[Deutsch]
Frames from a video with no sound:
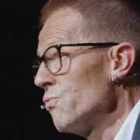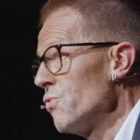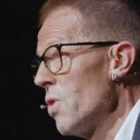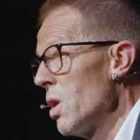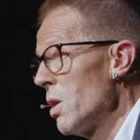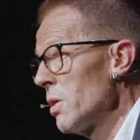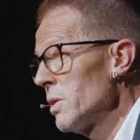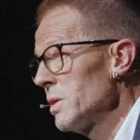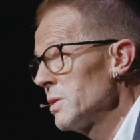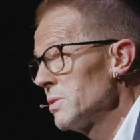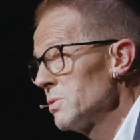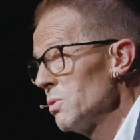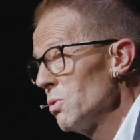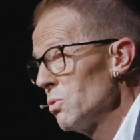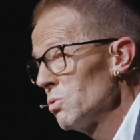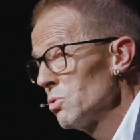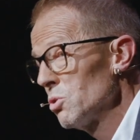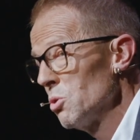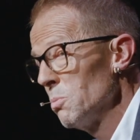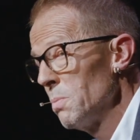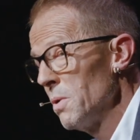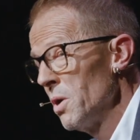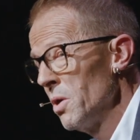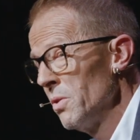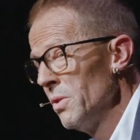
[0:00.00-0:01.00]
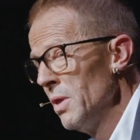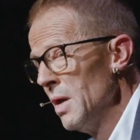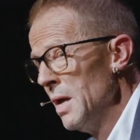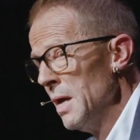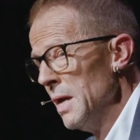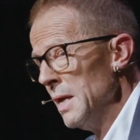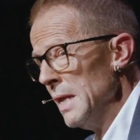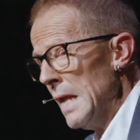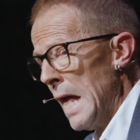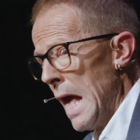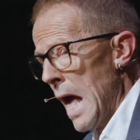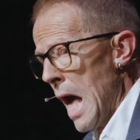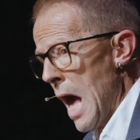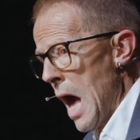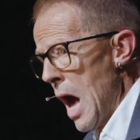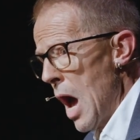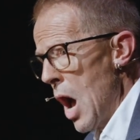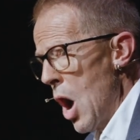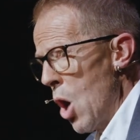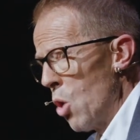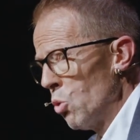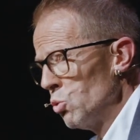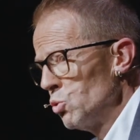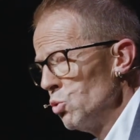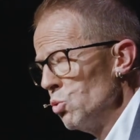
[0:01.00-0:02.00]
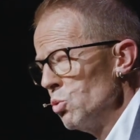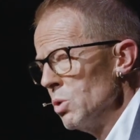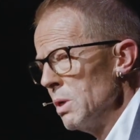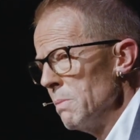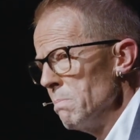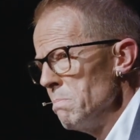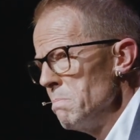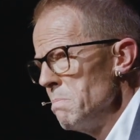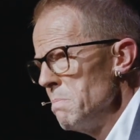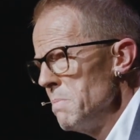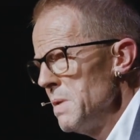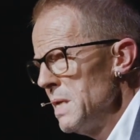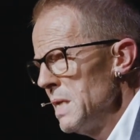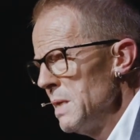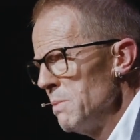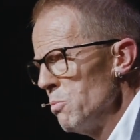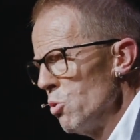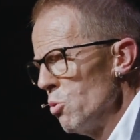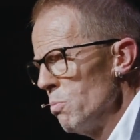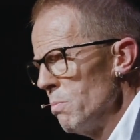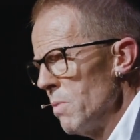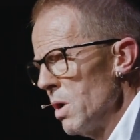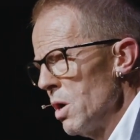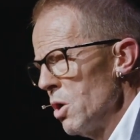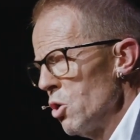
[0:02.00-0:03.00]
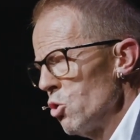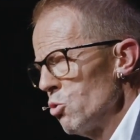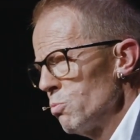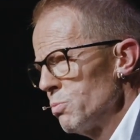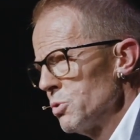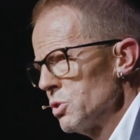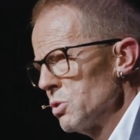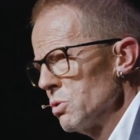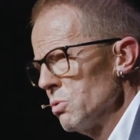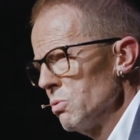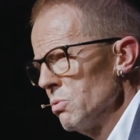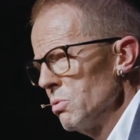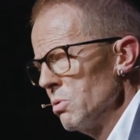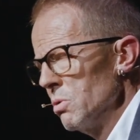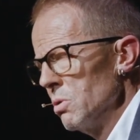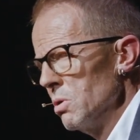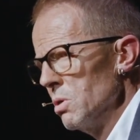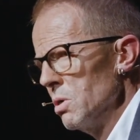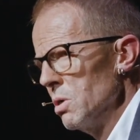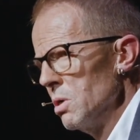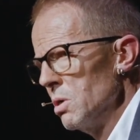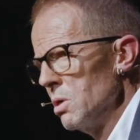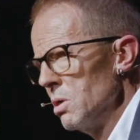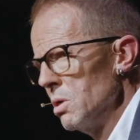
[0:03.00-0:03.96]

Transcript: die Umfahrungsautobahn und dauert Minimum eine halbe Stunde.